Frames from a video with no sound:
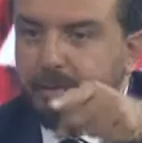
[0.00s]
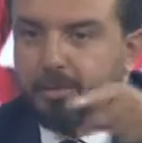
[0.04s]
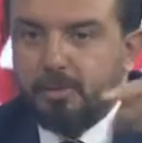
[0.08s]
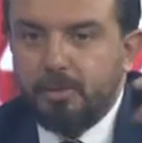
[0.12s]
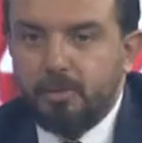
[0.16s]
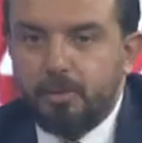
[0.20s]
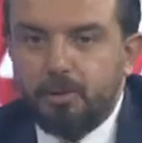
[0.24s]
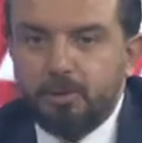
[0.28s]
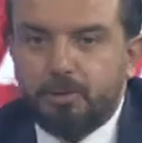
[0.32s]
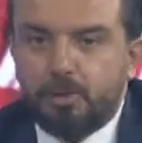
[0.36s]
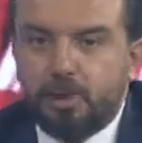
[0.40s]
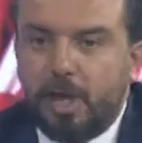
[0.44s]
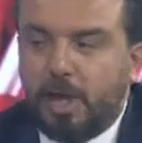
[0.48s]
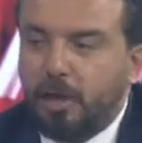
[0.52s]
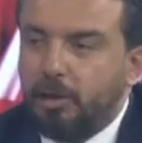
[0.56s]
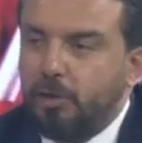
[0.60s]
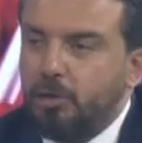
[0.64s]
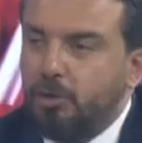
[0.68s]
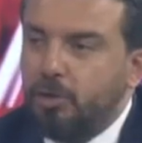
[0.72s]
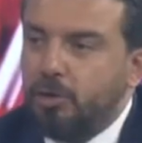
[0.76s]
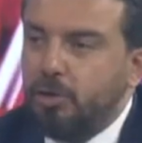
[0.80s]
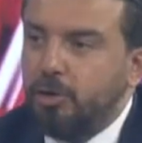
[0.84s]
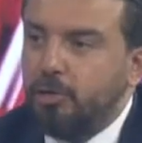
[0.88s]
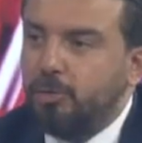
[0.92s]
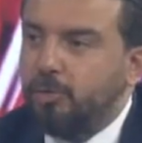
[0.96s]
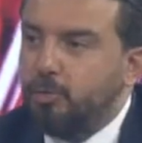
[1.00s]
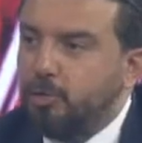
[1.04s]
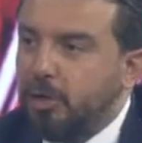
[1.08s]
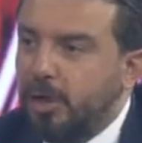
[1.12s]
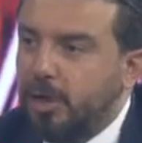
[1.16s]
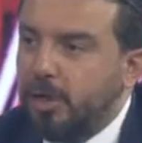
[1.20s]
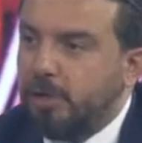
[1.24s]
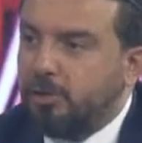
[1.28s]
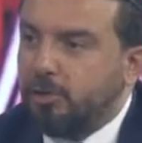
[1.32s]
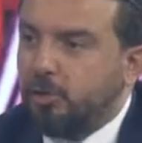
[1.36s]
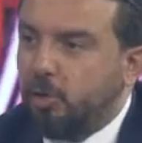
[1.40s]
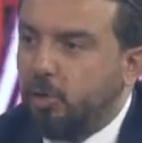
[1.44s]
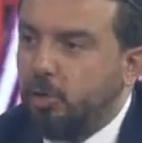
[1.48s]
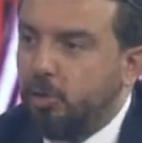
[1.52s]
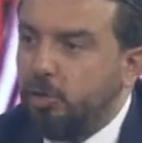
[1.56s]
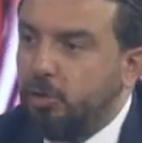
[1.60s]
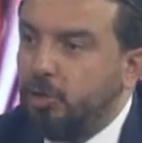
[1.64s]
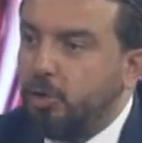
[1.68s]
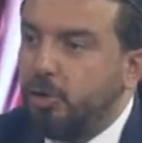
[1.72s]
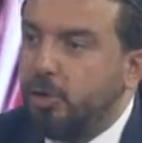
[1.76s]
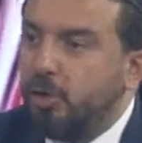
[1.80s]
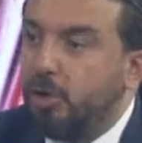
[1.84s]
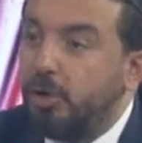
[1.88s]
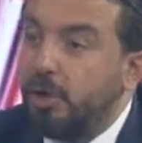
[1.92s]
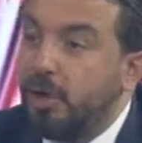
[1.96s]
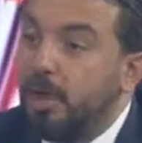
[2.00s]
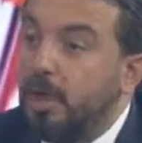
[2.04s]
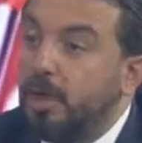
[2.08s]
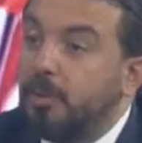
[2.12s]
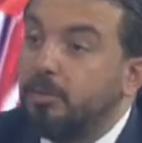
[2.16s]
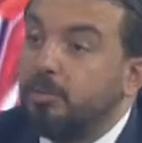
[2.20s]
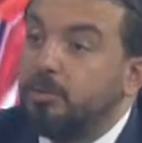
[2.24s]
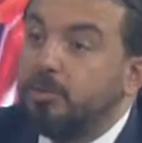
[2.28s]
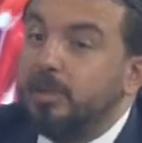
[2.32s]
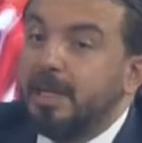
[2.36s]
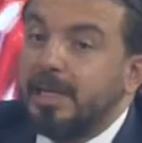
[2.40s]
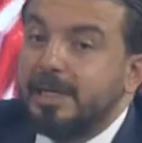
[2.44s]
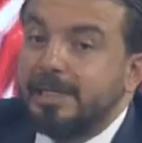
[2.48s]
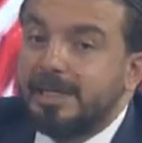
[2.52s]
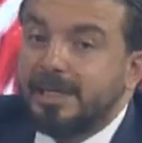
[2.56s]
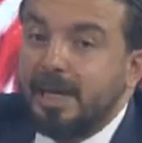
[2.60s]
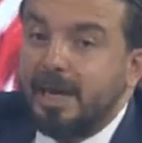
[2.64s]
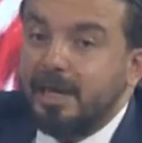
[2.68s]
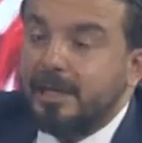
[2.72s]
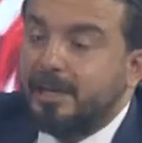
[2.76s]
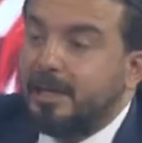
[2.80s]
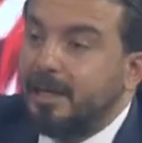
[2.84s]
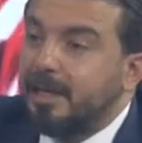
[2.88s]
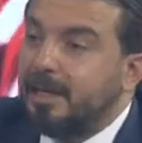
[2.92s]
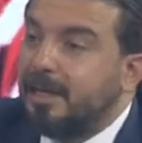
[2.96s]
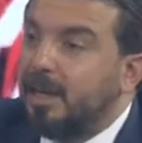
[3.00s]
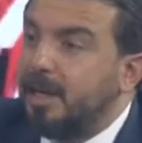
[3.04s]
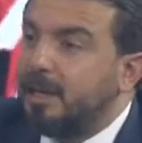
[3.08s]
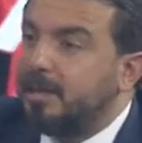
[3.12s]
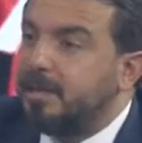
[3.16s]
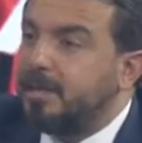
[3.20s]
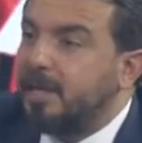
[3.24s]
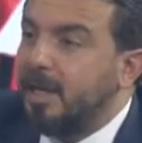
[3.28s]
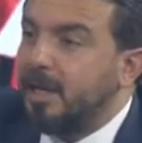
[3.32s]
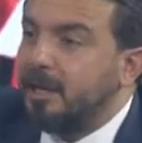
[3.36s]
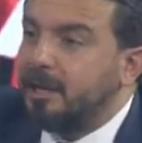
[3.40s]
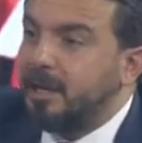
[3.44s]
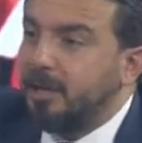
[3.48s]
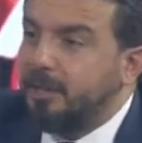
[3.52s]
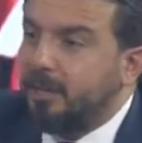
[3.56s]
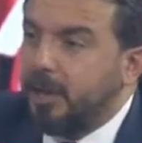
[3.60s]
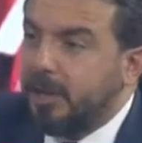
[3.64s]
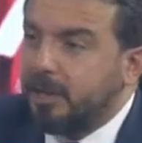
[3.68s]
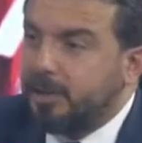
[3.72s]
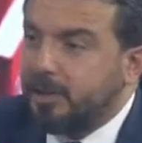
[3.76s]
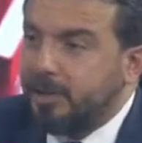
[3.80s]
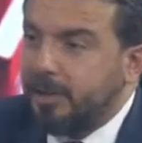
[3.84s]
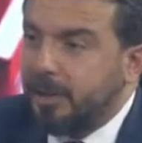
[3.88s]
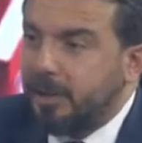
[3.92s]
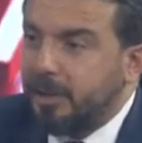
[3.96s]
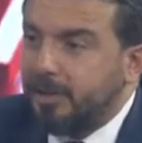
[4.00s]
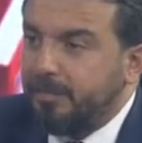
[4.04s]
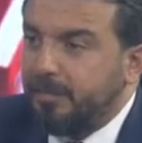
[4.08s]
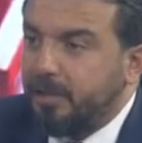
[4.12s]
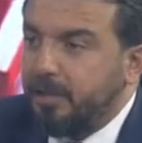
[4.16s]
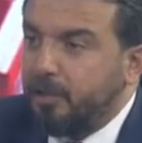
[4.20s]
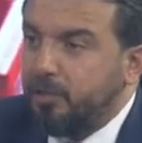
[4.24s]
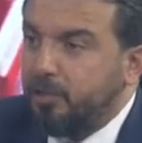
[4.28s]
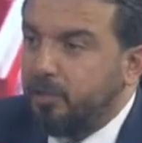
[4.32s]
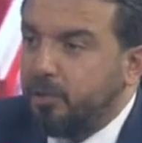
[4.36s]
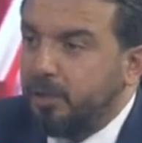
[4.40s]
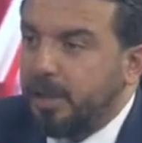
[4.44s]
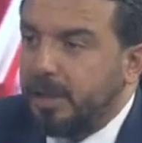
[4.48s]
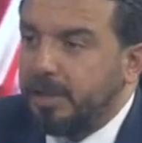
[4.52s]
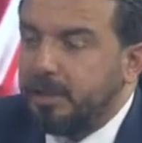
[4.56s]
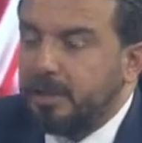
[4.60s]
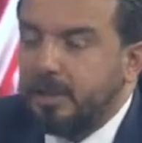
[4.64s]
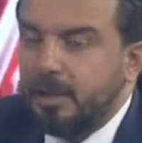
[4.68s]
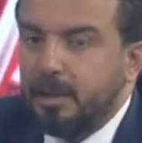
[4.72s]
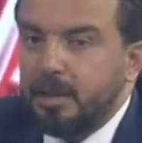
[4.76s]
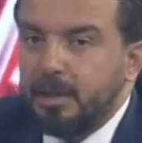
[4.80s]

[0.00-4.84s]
o çalıyor, burayı soyuyor. Bunlar sahtekar, sahte parça veriyorlar.